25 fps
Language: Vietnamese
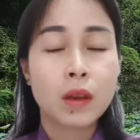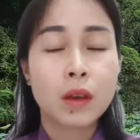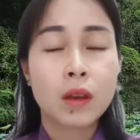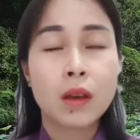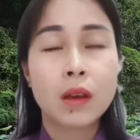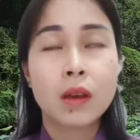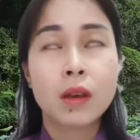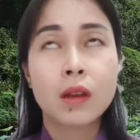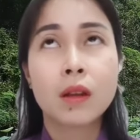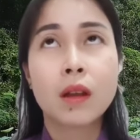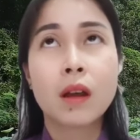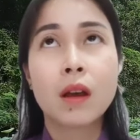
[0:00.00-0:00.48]

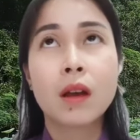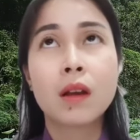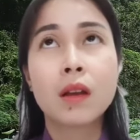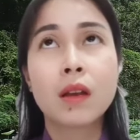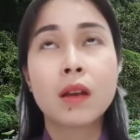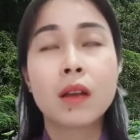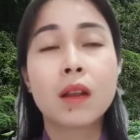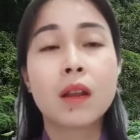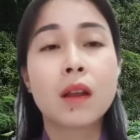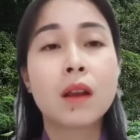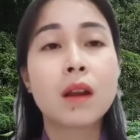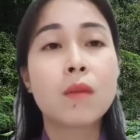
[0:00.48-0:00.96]
đó thì đó
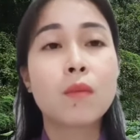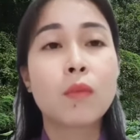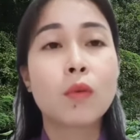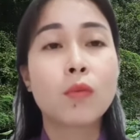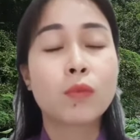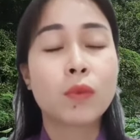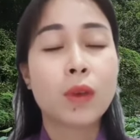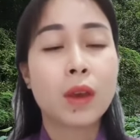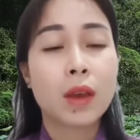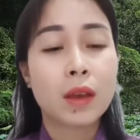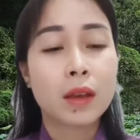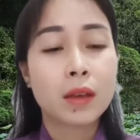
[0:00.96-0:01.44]
là một
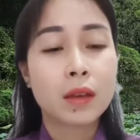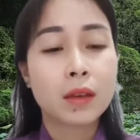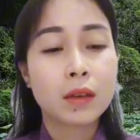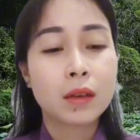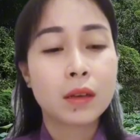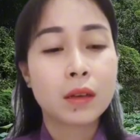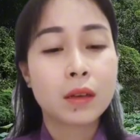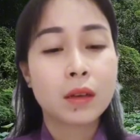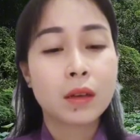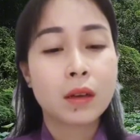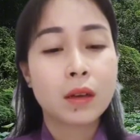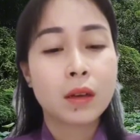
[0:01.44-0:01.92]
chuyện
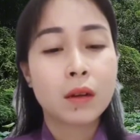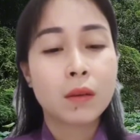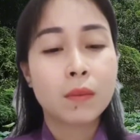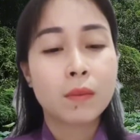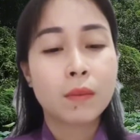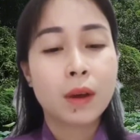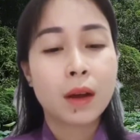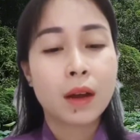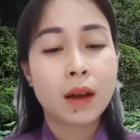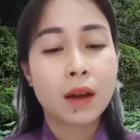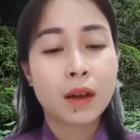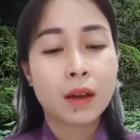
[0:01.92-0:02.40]

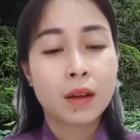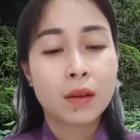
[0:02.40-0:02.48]
mà